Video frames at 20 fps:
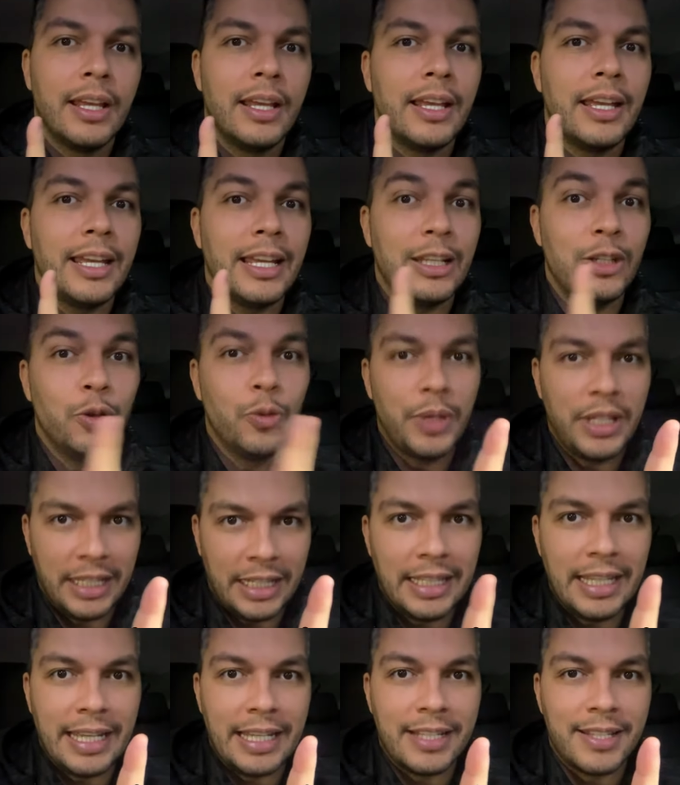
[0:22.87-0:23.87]
E no
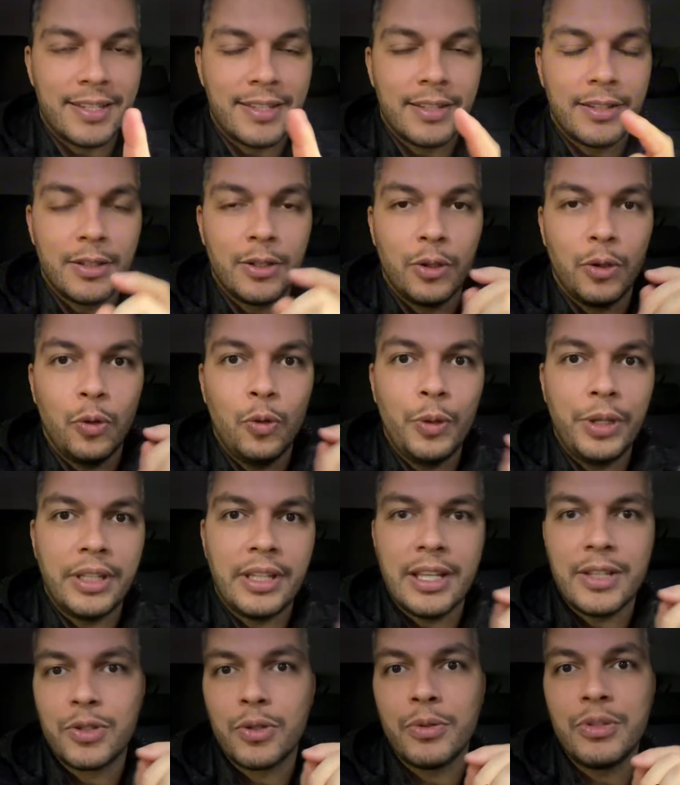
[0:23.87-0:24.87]
inglês, o I
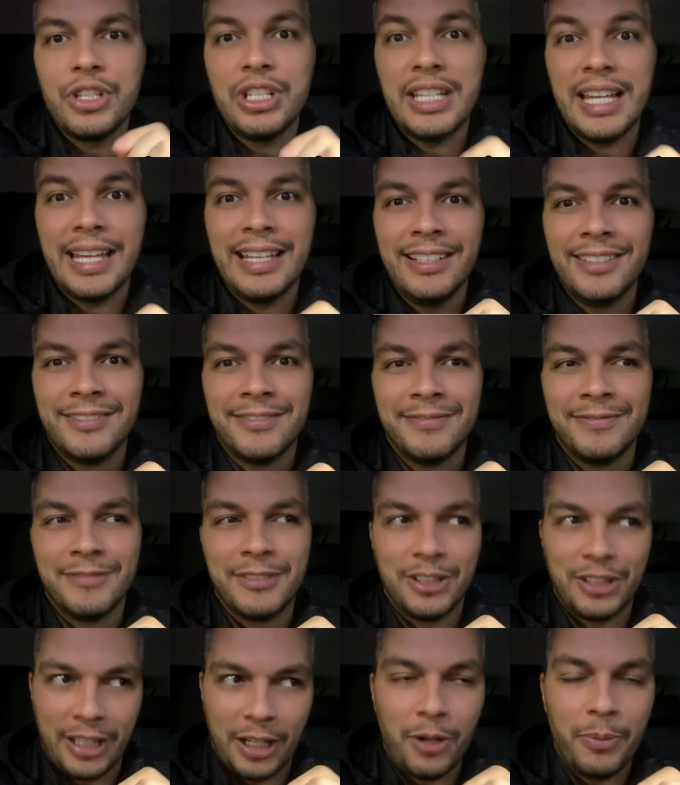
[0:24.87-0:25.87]
tem é som de E,
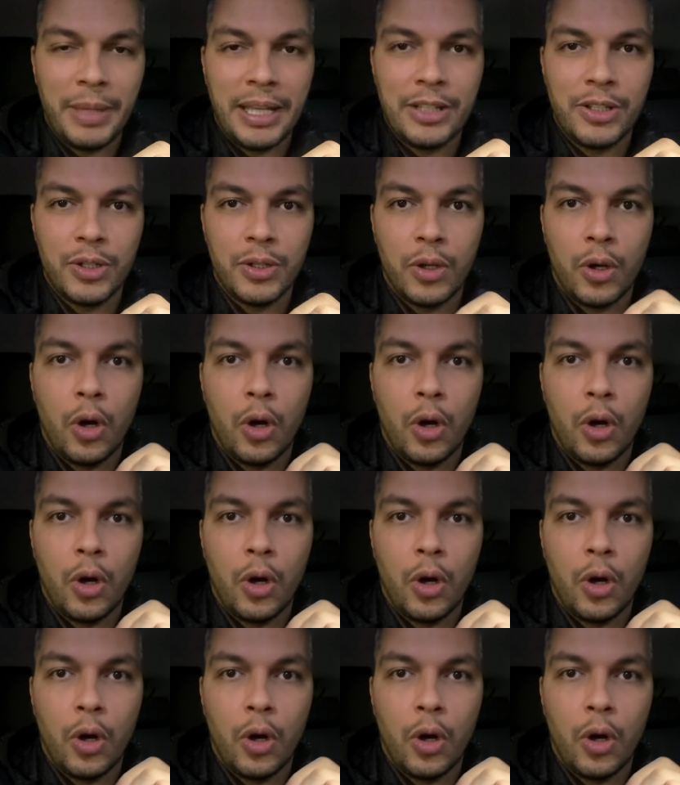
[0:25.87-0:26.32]
geralmente.